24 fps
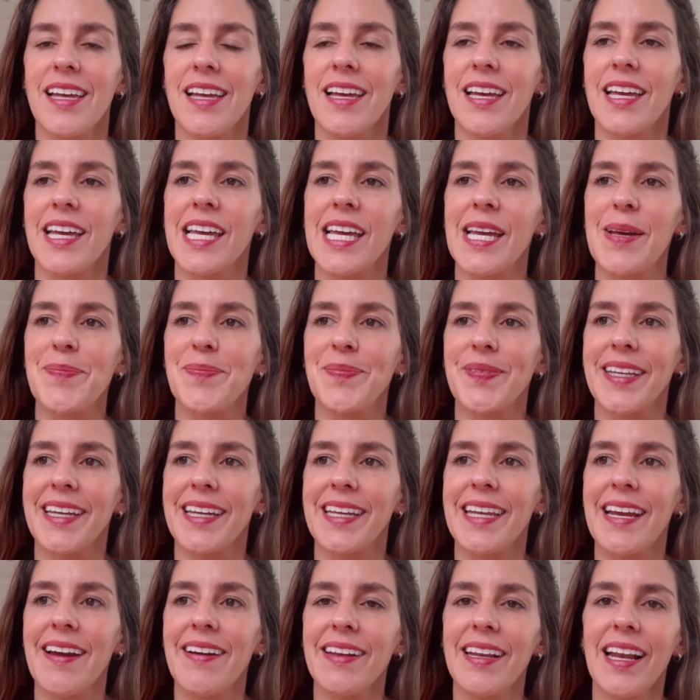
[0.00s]
y
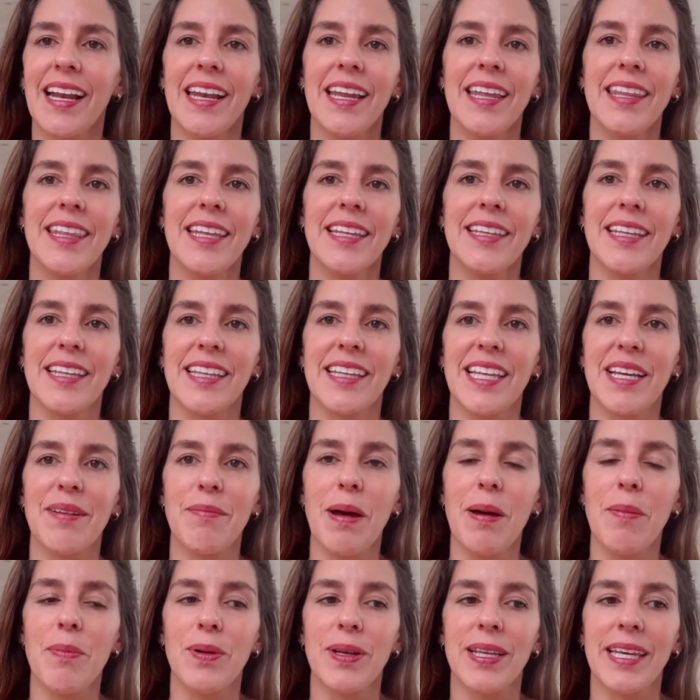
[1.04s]
quería hablarles de este
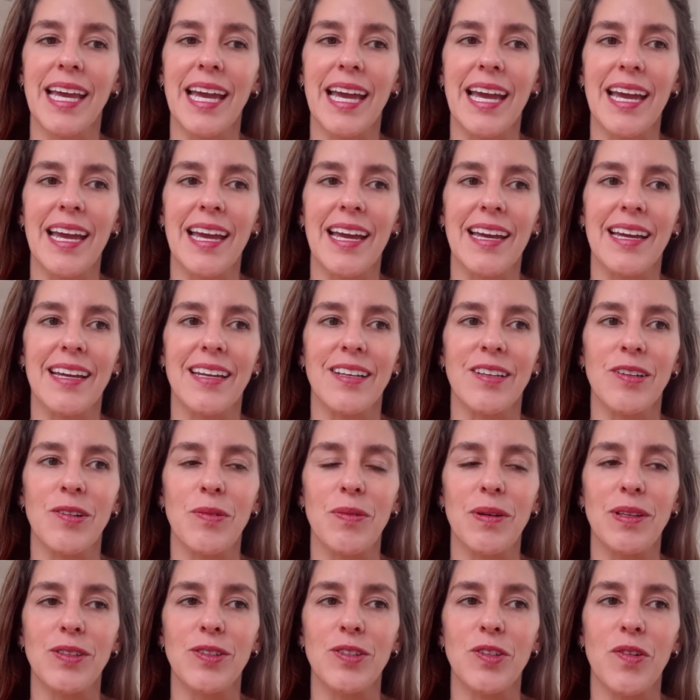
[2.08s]
tema porque lo
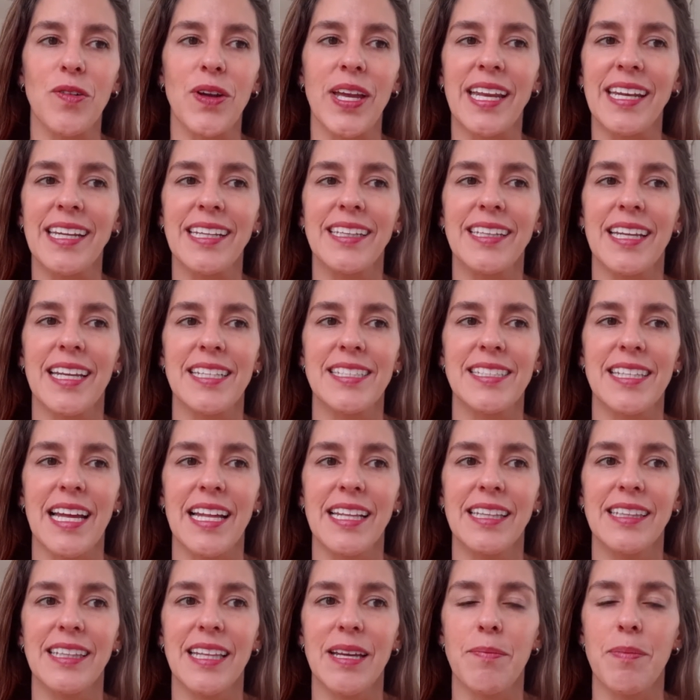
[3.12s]
encuentro bien
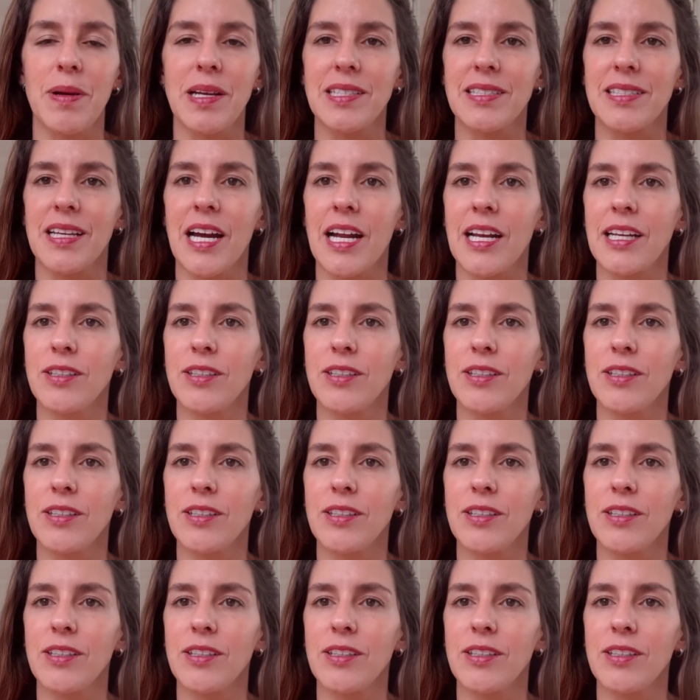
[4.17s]
interesante y pasa